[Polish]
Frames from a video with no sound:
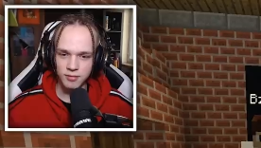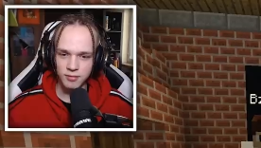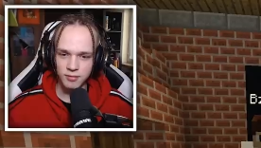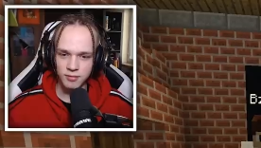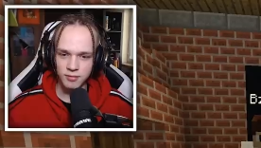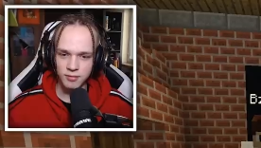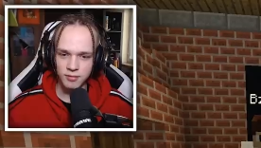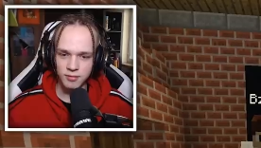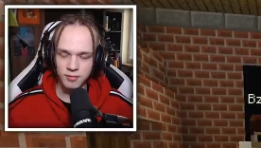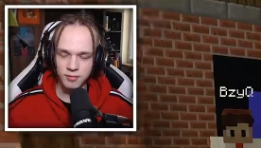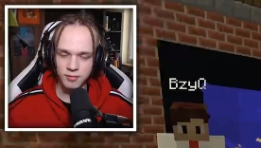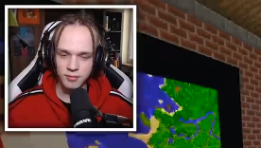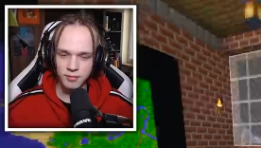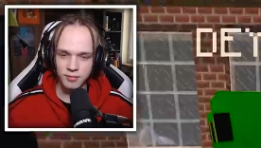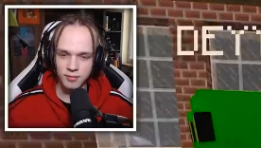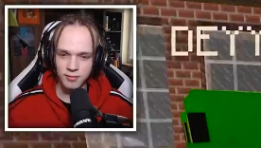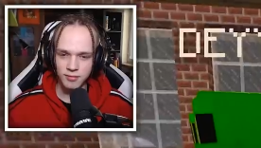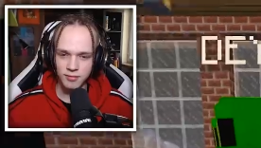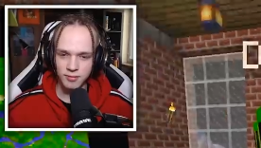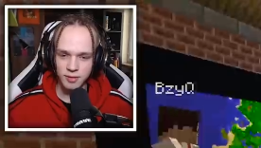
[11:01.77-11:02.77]
mi sekundę,
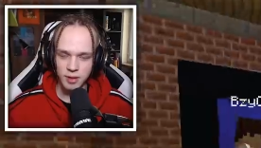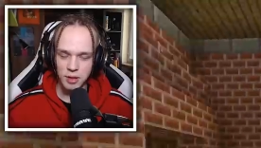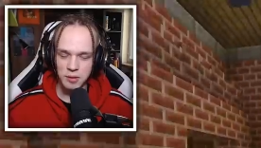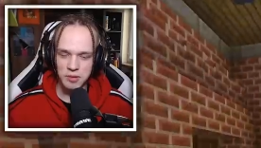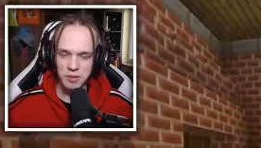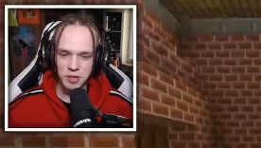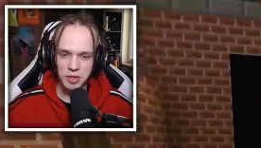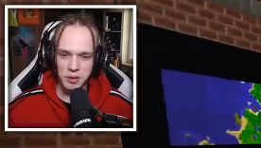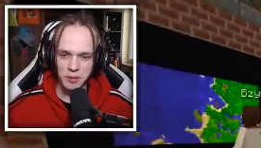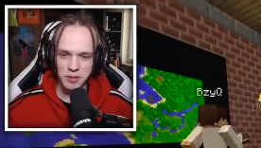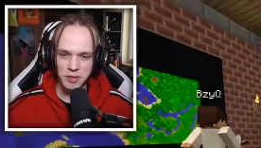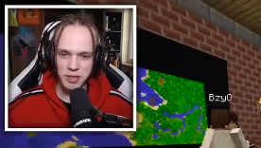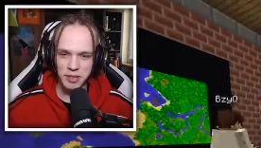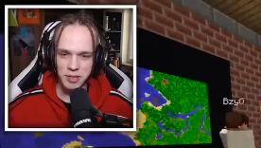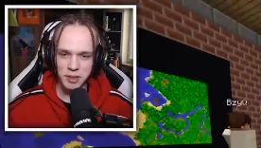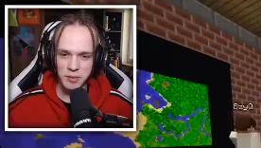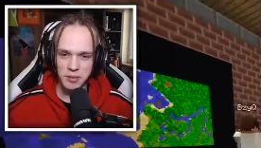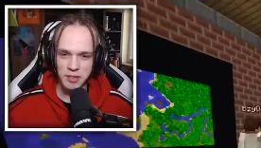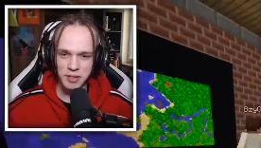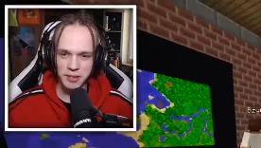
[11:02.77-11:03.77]
dajcie mi sekundę. Dobrze, dobrze,
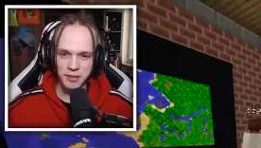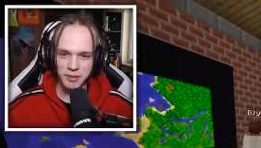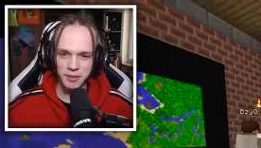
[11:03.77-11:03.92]
dobrze.